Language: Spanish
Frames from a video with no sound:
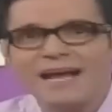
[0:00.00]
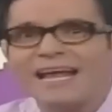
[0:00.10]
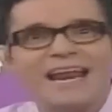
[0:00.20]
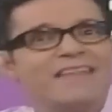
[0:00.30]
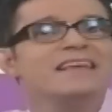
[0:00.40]

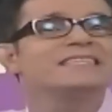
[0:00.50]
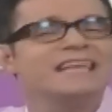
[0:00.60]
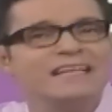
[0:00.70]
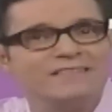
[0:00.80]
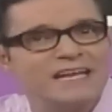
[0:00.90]
nadie se
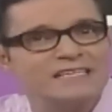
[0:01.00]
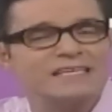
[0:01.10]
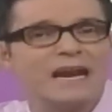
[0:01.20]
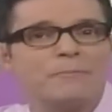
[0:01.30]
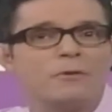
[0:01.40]

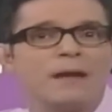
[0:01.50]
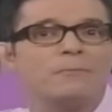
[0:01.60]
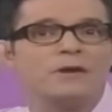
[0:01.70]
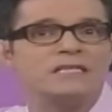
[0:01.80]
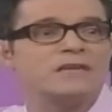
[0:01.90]
interesara por una
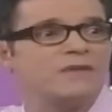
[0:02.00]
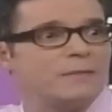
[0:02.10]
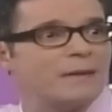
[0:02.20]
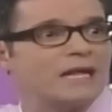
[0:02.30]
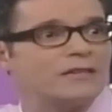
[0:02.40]
ponencia de
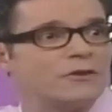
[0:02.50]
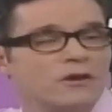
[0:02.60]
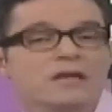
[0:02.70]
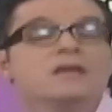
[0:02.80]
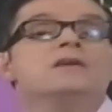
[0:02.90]
Felipe Calderón
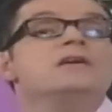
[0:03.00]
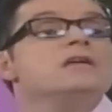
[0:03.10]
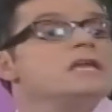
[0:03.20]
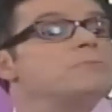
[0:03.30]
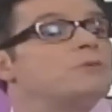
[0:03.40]

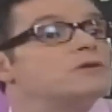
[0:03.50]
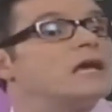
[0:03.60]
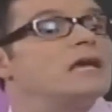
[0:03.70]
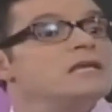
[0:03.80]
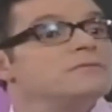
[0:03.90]
y pues
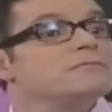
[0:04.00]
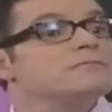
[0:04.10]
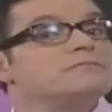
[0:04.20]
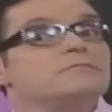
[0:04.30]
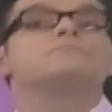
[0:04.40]
ahí,
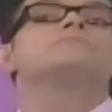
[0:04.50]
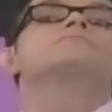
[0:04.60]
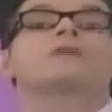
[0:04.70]
¿qué